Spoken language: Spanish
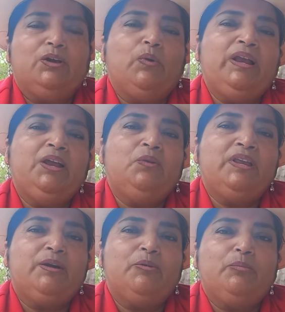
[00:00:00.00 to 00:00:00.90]
¿Cuál es
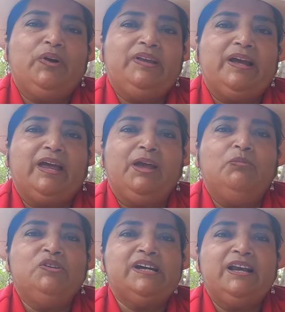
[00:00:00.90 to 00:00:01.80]
nuestra propuesta? Que hay
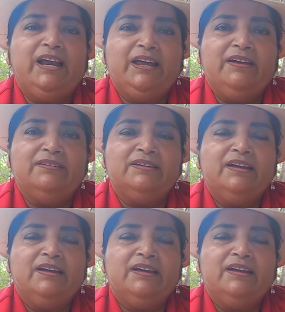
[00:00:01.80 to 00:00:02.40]
muchas leyes